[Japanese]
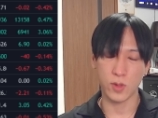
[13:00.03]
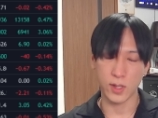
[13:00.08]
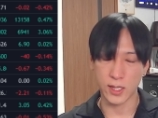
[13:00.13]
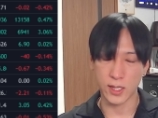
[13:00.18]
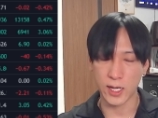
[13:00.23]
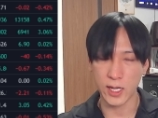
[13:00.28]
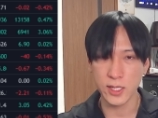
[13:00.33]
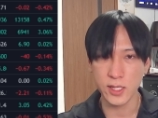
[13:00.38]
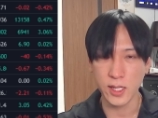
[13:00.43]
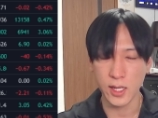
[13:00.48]

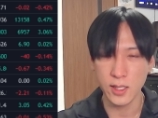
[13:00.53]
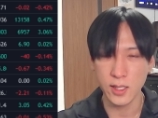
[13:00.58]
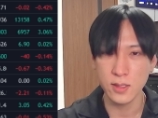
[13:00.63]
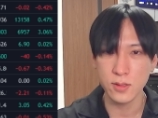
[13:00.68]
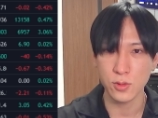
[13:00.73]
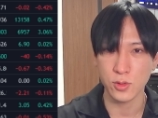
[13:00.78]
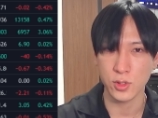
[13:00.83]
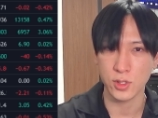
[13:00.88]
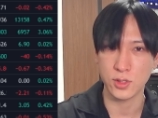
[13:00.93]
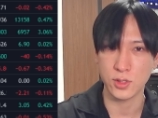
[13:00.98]
買いで
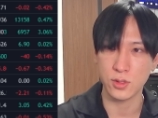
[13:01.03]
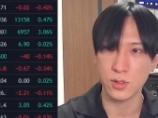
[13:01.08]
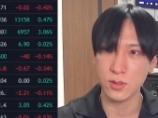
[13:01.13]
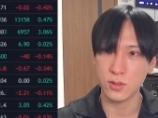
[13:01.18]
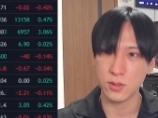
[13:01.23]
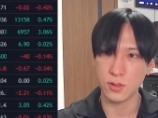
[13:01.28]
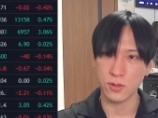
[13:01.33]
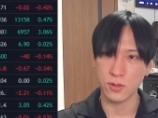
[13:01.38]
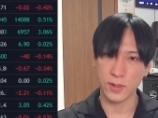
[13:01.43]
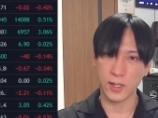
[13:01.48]
エントリーするって
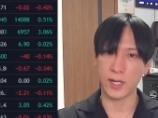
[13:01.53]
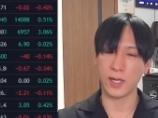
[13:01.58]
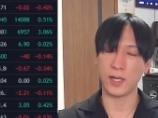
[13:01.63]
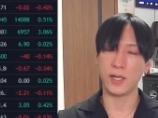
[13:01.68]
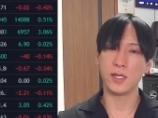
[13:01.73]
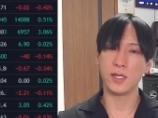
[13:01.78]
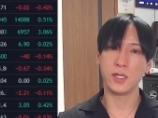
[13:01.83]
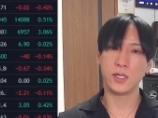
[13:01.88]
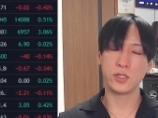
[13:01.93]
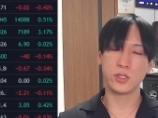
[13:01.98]
いうのは、
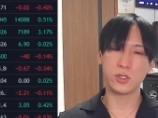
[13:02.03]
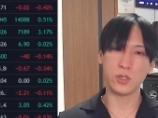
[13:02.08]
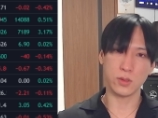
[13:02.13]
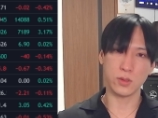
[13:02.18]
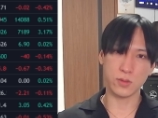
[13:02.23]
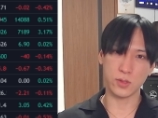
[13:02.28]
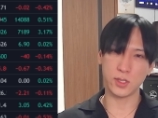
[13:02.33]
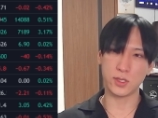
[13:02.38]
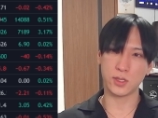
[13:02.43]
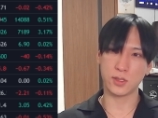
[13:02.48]
ちょっと
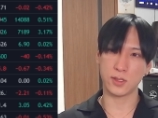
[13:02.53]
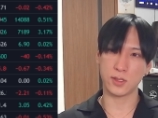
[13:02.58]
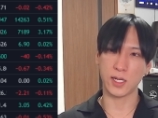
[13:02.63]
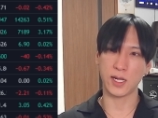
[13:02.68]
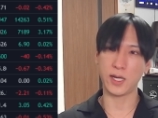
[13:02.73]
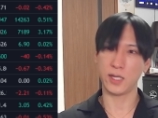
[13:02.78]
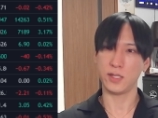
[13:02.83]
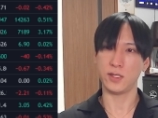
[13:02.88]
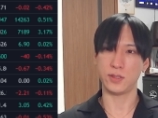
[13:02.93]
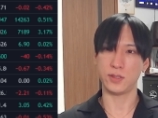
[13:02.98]
リスク高
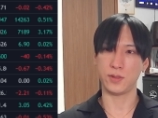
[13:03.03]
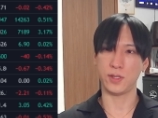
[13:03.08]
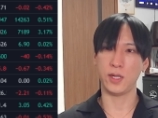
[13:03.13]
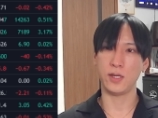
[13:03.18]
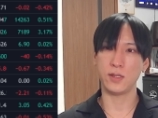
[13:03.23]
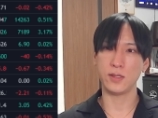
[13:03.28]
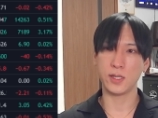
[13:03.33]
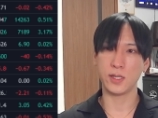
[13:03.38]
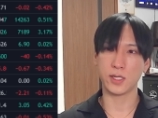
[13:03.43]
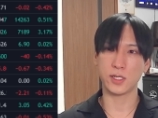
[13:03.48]
いんですよね。
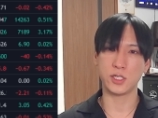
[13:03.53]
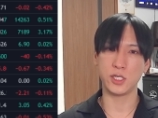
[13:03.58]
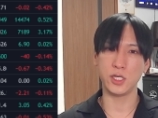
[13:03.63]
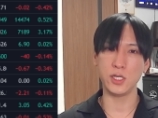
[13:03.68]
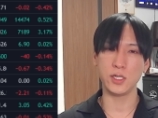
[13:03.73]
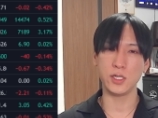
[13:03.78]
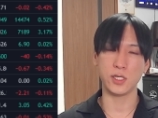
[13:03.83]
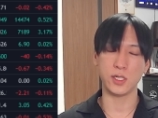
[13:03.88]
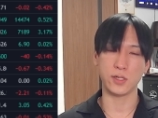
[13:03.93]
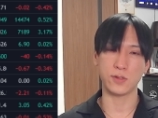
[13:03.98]
だから新
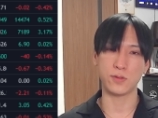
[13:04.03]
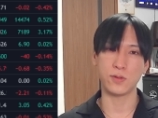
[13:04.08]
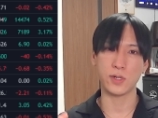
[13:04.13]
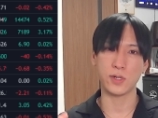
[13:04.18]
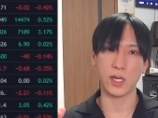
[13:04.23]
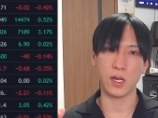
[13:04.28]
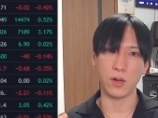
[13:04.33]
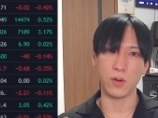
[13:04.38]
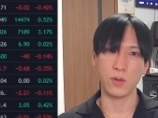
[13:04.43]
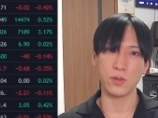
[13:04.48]
規にここか
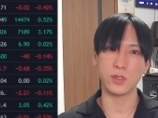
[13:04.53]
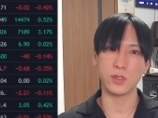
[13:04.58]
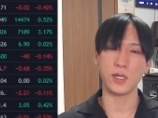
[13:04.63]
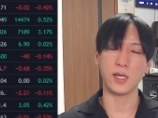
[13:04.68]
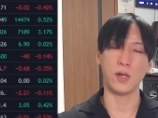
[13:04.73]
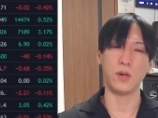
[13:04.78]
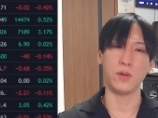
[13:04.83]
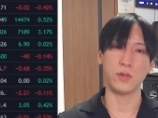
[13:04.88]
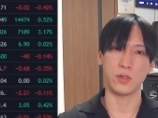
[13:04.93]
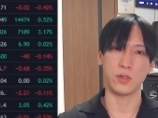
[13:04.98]
ら追って買
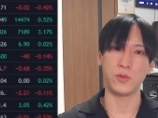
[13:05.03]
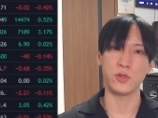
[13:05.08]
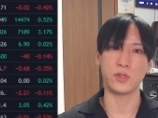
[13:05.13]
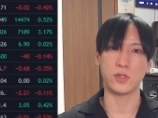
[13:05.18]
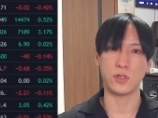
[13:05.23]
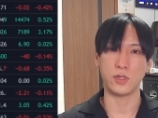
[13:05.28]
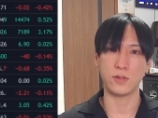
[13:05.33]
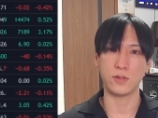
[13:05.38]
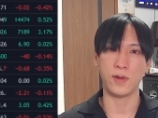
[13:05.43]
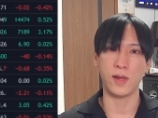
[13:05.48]
おうと思ってる
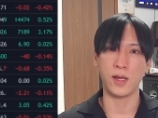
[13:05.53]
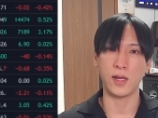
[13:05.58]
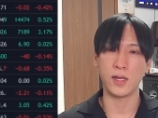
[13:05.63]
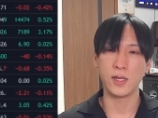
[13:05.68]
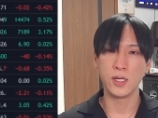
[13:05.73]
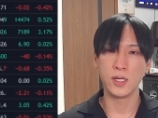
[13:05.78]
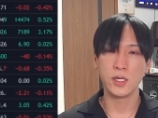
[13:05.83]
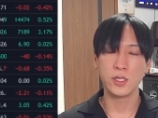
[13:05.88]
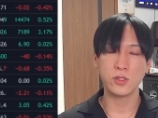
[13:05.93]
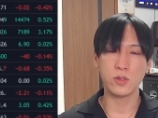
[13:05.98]
人は、
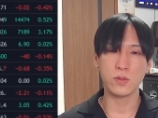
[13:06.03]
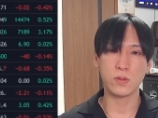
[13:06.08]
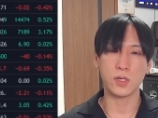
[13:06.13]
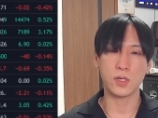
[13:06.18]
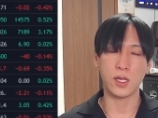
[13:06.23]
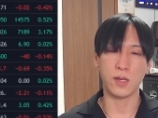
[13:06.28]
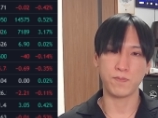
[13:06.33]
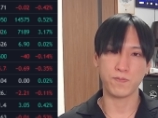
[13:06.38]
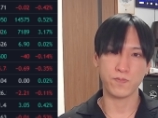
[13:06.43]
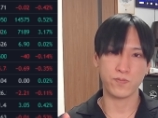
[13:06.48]
ちょっと
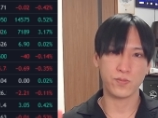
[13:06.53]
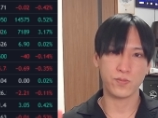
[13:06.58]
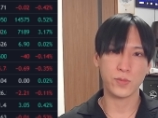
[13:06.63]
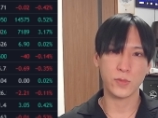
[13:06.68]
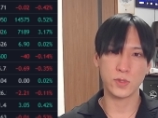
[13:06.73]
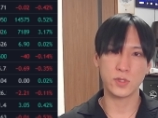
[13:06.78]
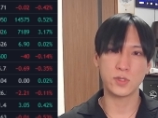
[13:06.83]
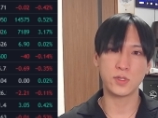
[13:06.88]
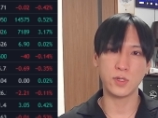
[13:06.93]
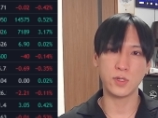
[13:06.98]
ね、
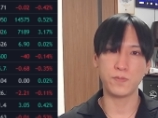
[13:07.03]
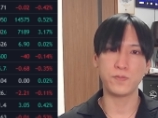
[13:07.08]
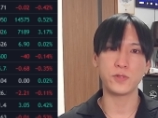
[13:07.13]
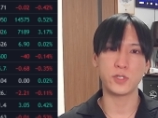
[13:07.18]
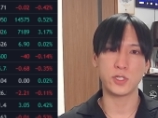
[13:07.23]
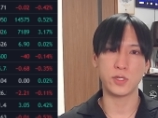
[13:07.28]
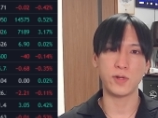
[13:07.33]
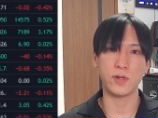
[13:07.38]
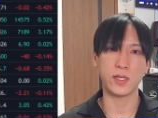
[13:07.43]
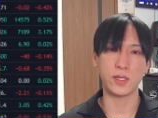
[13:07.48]
ストップし
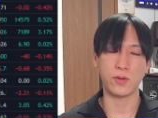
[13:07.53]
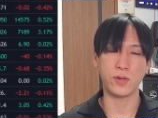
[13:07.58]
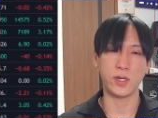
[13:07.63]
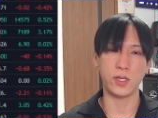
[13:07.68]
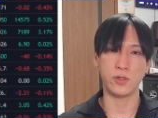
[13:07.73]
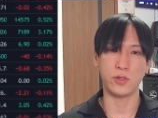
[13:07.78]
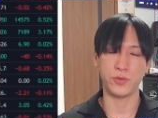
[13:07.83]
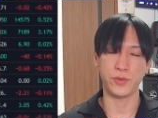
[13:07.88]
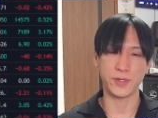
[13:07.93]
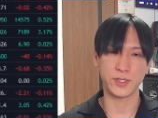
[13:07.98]
てもらった方がいいと
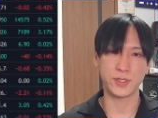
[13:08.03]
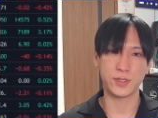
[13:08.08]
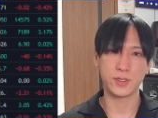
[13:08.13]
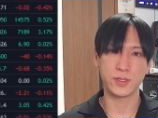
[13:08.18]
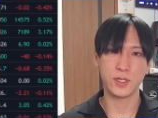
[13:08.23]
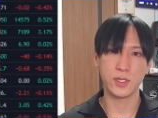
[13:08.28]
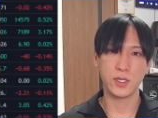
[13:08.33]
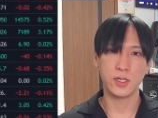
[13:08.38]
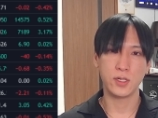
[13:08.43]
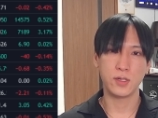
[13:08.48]
思います。
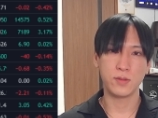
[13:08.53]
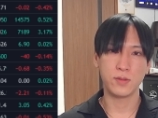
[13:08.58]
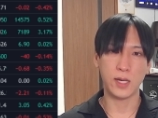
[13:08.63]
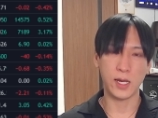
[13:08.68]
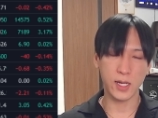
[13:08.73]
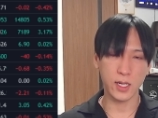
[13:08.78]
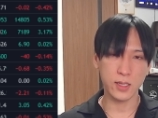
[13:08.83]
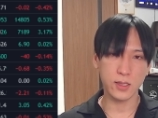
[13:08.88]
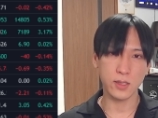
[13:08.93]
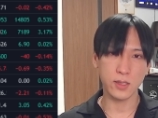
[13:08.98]
上
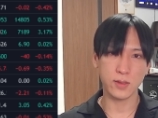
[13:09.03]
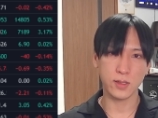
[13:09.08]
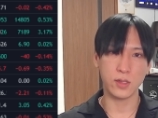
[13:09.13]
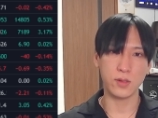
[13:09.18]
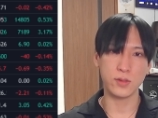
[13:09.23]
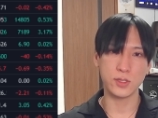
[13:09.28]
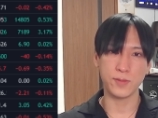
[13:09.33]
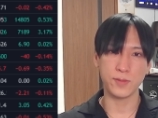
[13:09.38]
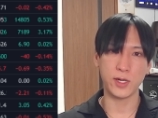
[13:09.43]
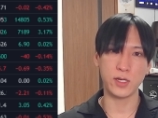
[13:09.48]
がっていく可能
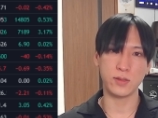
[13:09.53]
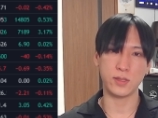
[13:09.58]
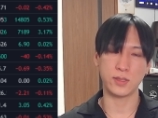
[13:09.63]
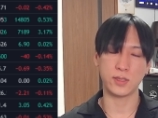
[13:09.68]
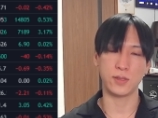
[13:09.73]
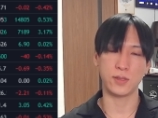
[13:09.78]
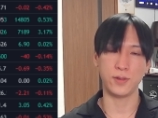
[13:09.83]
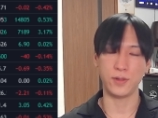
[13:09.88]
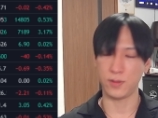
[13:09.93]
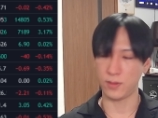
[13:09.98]
性もあるんですけ
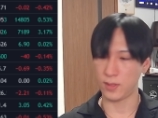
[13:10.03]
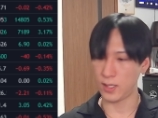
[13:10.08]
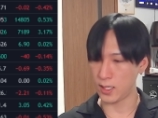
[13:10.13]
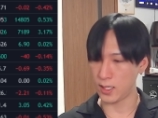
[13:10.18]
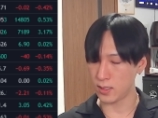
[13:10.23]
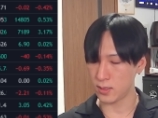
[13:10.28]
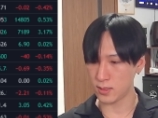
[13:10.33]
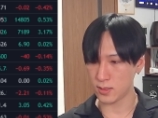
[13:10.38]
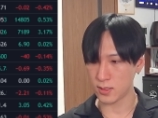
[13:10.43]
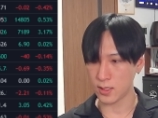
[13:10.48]
ど、
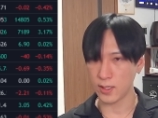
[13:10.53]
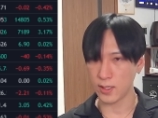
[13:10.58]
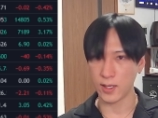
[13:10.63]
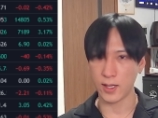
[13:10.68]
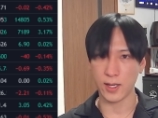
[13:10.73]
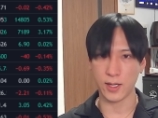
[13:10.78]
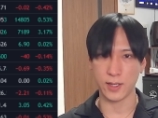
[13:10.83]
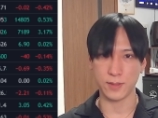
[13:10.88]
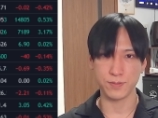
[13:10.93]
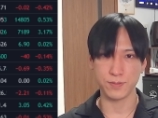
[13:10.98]
RSI
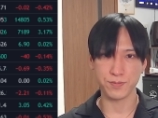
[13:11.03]
が